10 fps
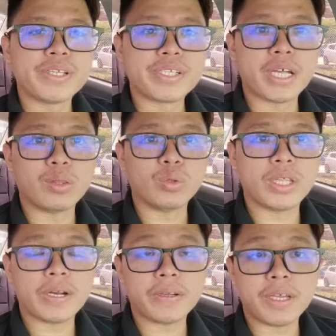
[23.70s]
satu
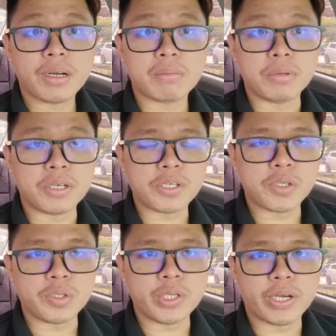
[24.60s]
tarik yang
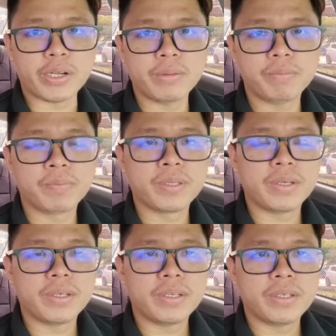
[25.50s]
bersejarah,
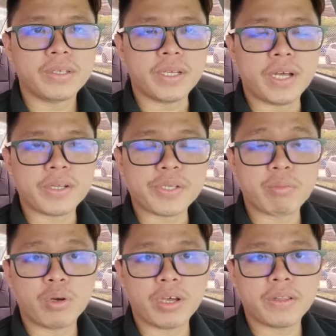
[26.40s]
yang saya
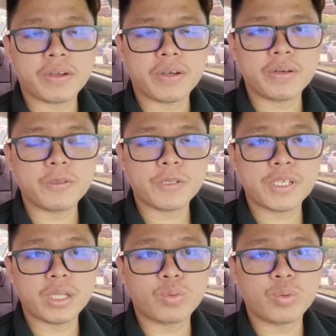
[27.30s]
boleh katakan
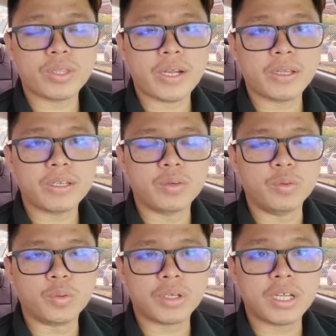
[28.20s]
satu tarik
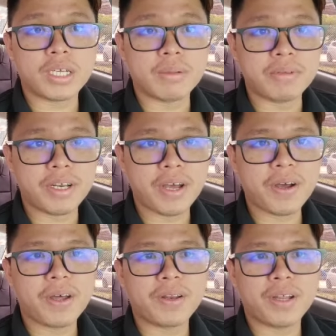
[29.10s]
untuk
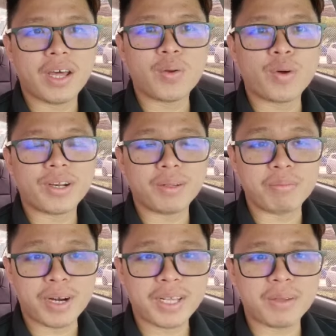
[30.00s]
kemenangan Anwar
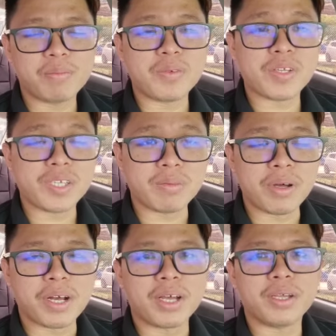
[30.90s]
Ibrahim
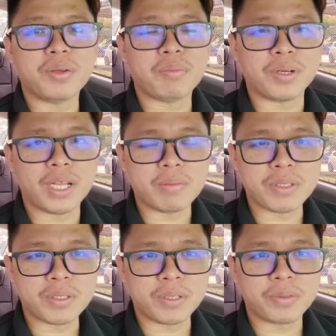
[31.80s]
sebagai Perdana
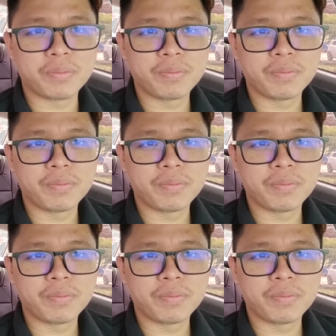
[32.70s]
Menteri.